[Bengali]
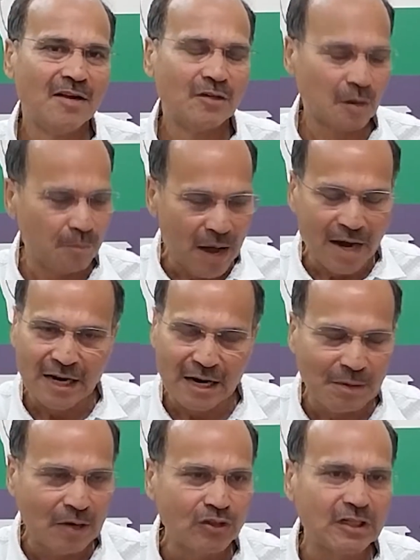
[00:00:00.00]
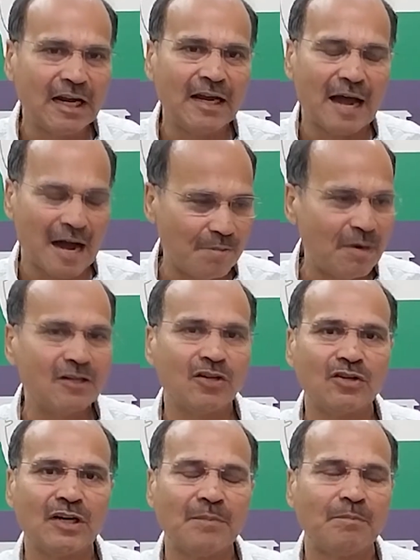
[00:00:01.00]
তবে বাংলার মানুষকে আমরা
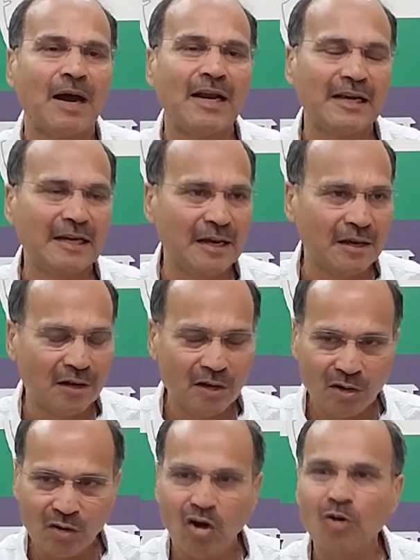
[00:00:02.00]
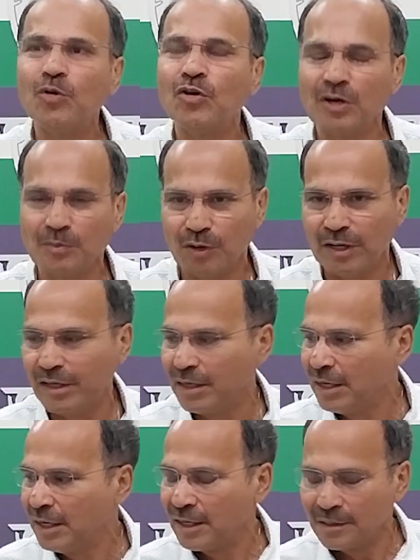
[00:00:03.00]
যতটা বাইরে গিয়ে গর্ব করে বলি
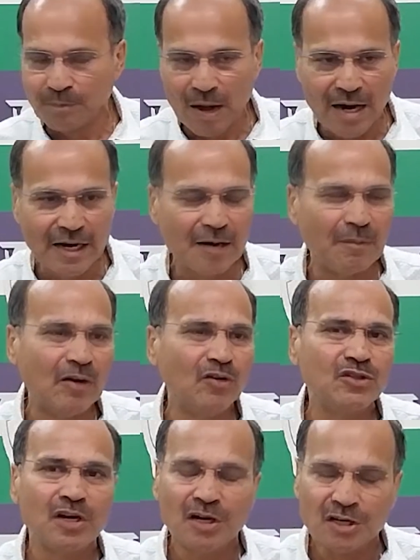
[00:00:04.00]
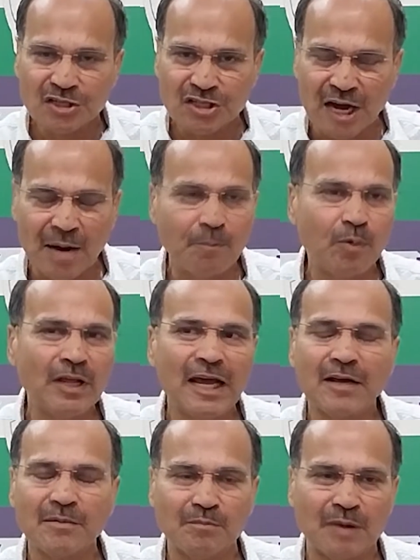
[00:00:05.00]
বাংলার মানুষ
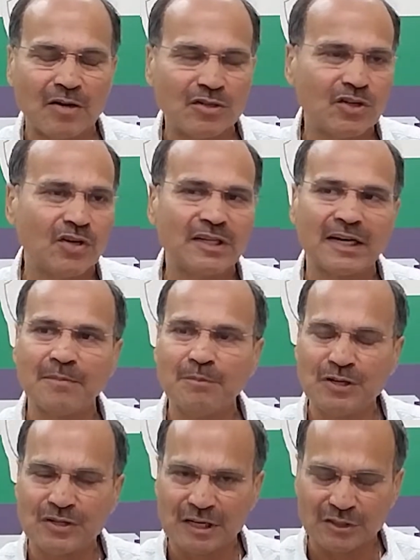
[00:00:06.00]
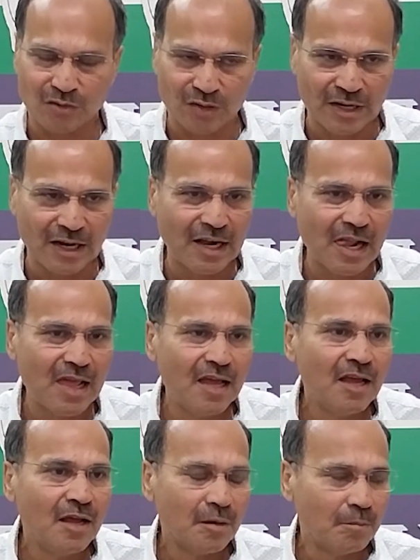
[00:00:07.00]
সাম্প্রদায়িক মানসিকতাকে বিশ্বাস করে না
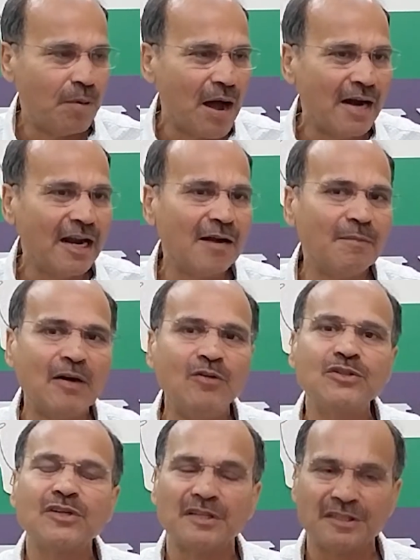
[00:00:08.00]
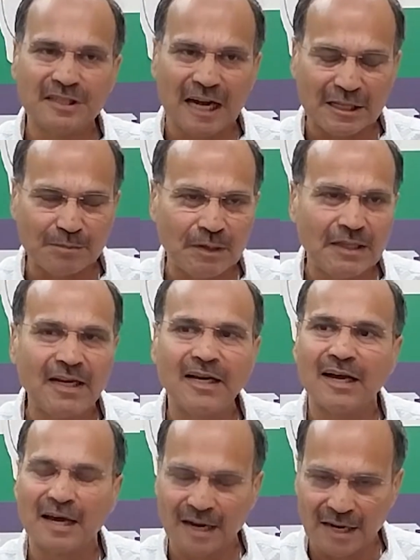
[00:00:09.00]
বাংলার মানুষ জাতপাতের
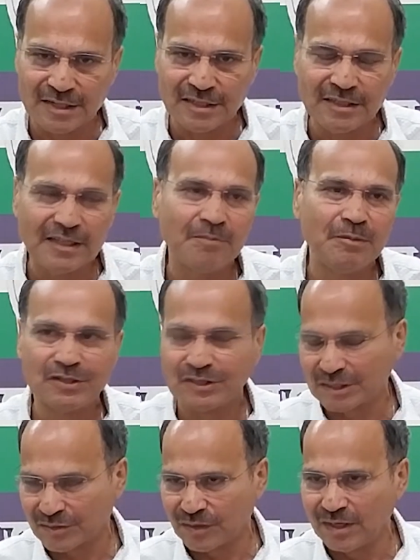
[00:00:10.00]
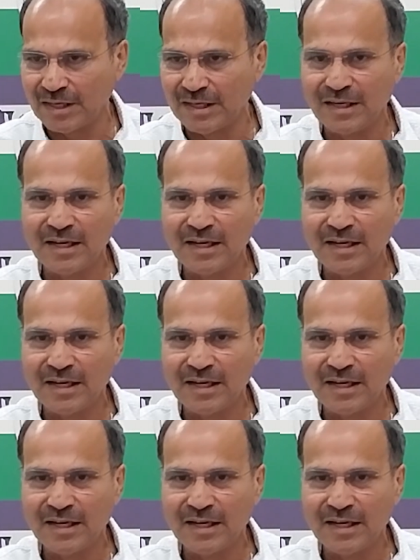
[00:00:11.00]
রাজনীতিতে বিশ্বাস করেনি